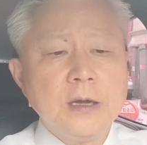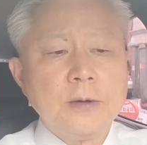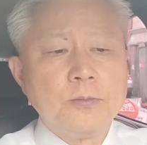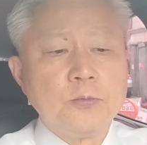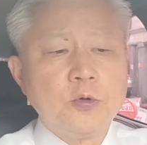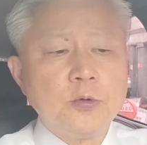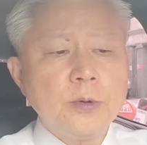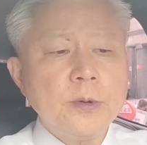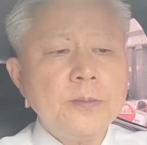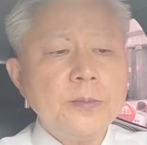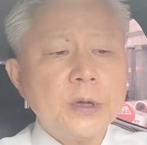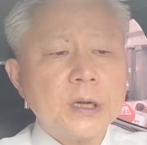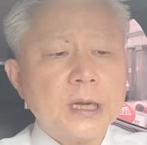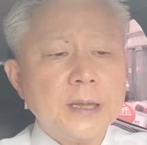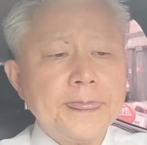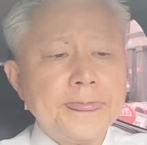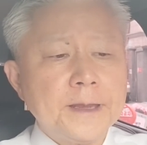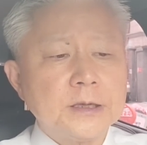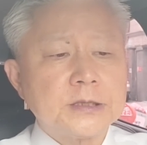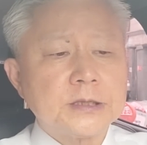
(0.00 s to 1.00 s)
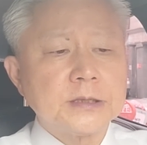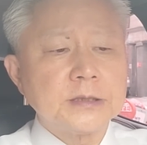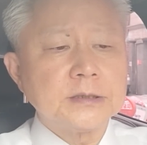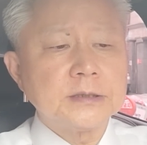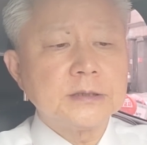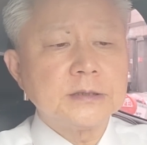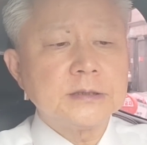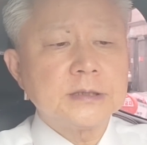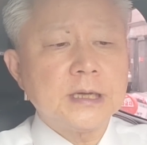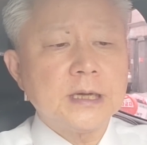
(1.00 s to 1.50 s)
무분별한
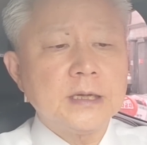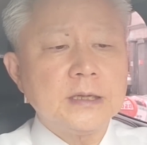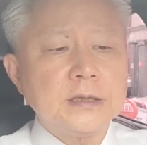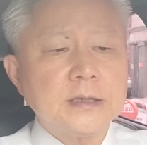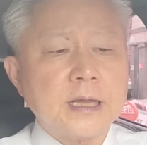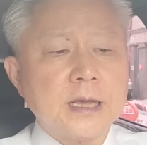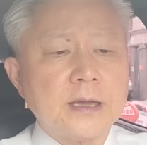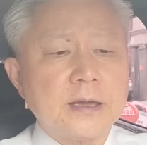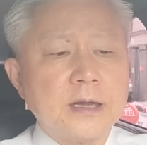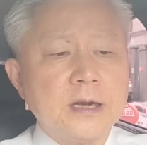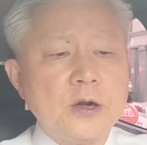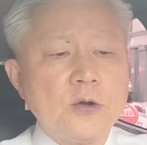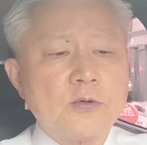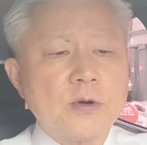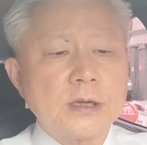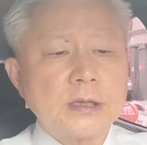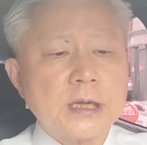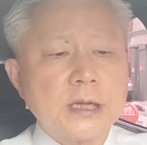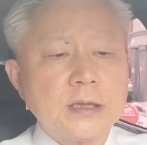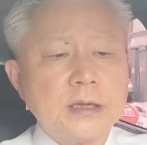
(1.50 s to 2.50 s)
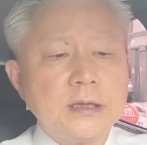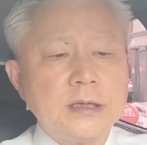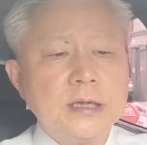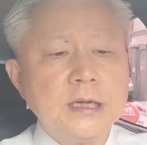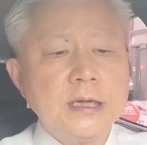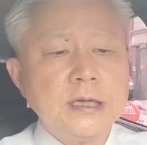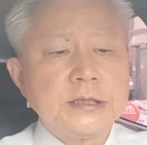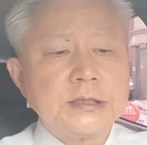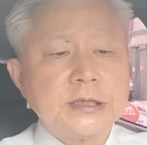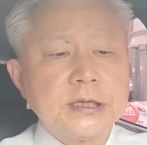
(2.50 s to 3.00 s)
전쟁 대결 광란을
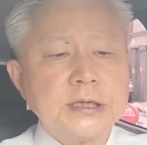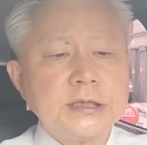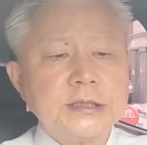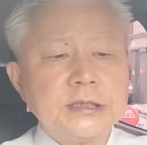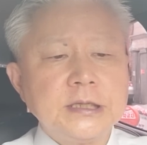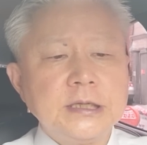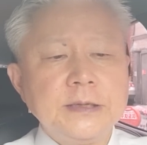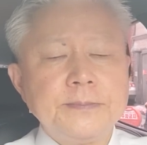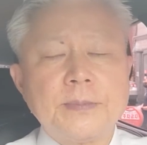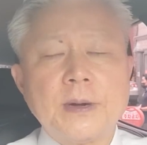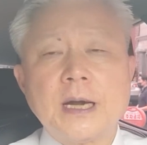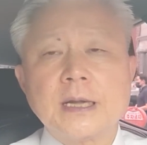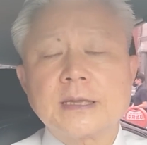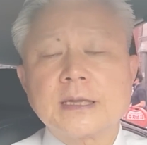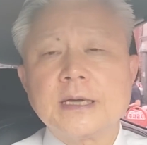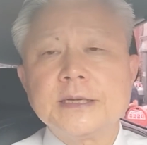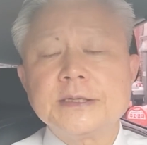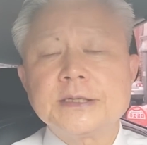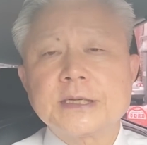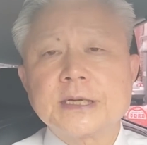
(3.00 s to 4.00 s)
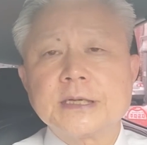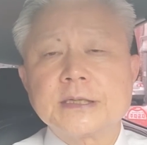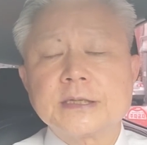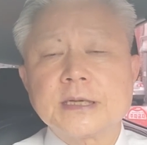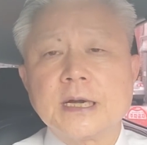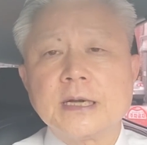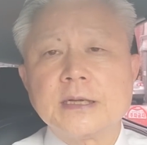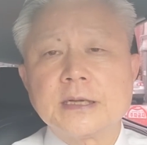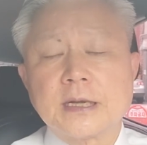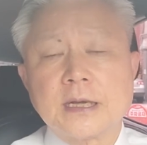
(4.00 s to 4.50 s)
저지
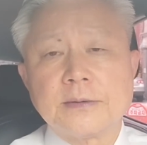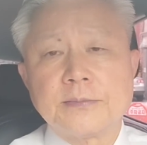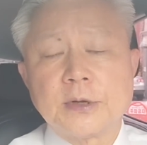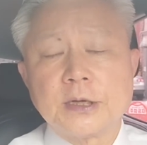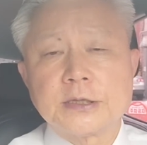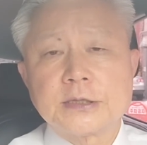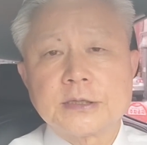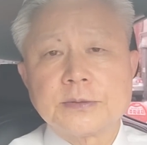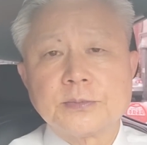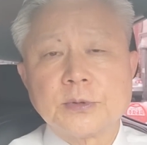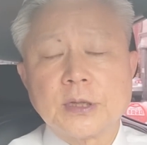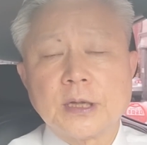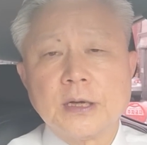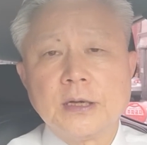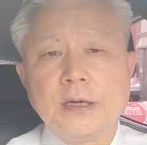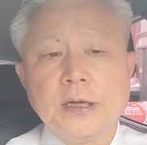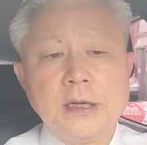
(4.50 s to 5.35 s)
파탄시키자 이렇게 말했습니다.